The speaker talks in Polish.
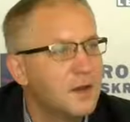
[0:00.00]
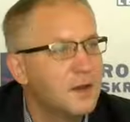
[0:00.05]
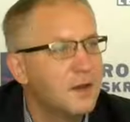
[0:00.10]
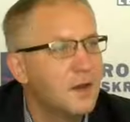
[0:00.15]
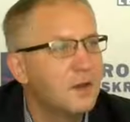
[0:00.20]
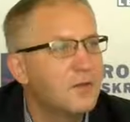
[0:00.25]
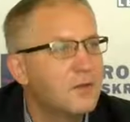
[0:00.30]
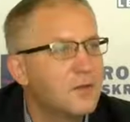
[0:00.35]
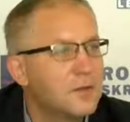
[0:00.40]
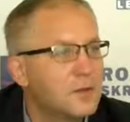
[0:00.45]

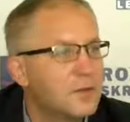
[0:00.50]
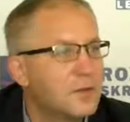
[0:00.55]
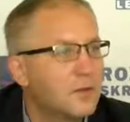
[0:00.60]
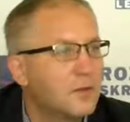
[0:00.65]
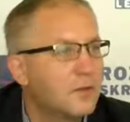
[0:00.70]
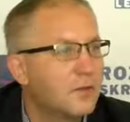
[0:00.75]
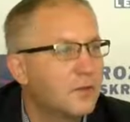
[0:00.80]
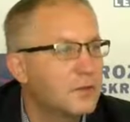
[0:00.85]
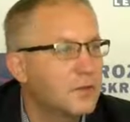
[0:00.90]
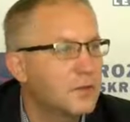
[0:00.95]
jak
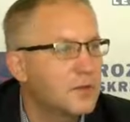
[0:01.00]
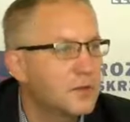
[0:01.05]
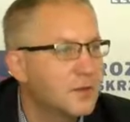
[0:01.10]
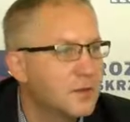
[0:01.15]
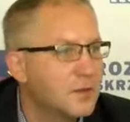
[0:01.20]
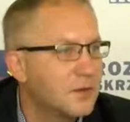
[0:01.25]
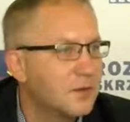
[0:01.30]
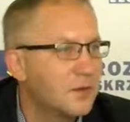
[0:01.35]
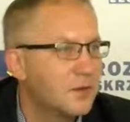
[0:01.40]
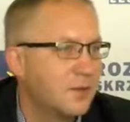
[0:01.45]

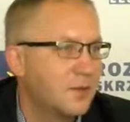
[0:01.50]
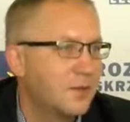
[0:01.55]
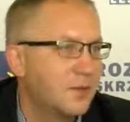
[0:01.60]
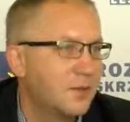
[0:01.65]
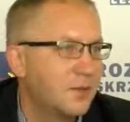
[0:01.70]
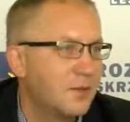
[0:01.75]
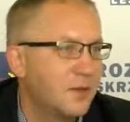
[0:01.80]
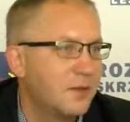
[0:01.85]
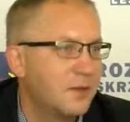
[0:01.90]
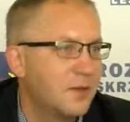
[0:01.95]
wyeksponować
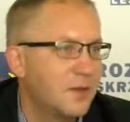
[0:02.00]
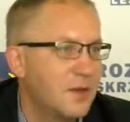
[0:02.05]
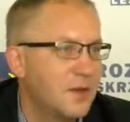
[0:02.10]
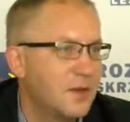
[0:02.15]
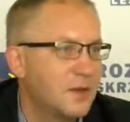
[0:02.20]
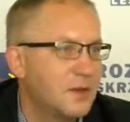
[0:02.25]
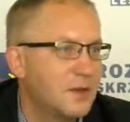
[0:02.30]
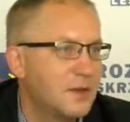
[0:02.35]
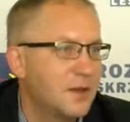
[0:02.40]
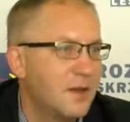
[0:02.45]
e, pewne
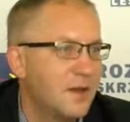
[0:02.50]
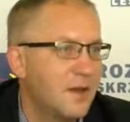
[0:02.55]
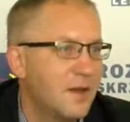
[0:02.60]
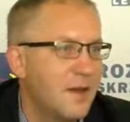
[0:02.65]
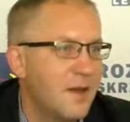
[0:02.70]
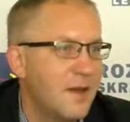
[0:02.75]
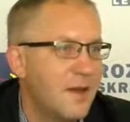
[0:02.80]
miejsce.